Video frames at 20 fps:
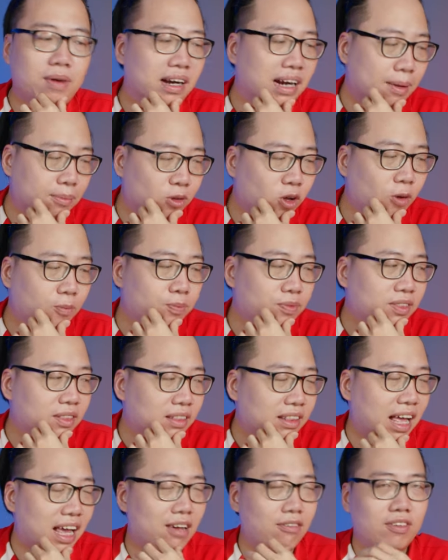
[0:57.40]
bằng laptop
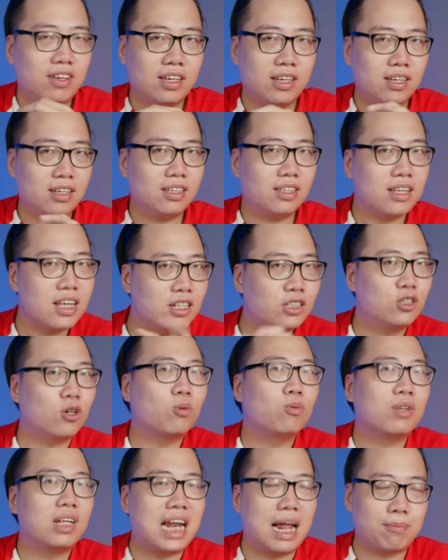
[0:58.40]
Tại vì nhìn
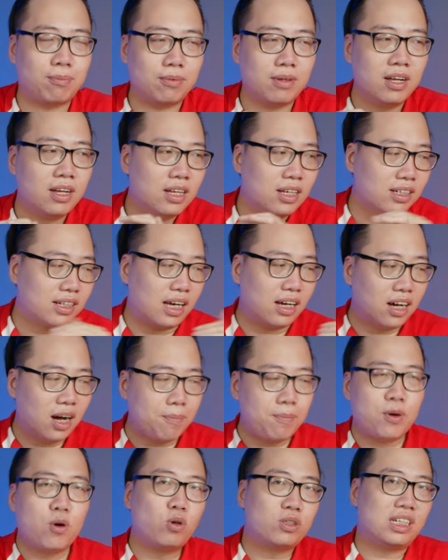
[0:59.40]
chung thì lap, cái
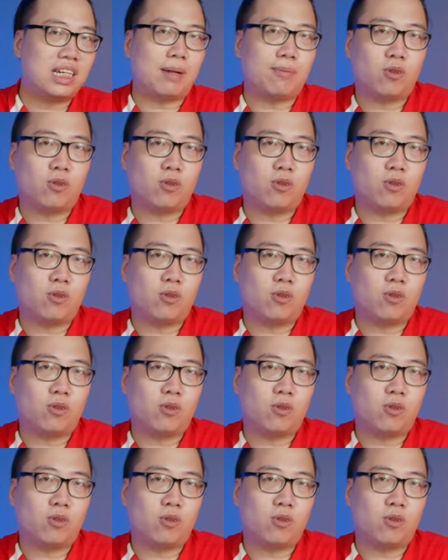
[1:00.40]
GPU trên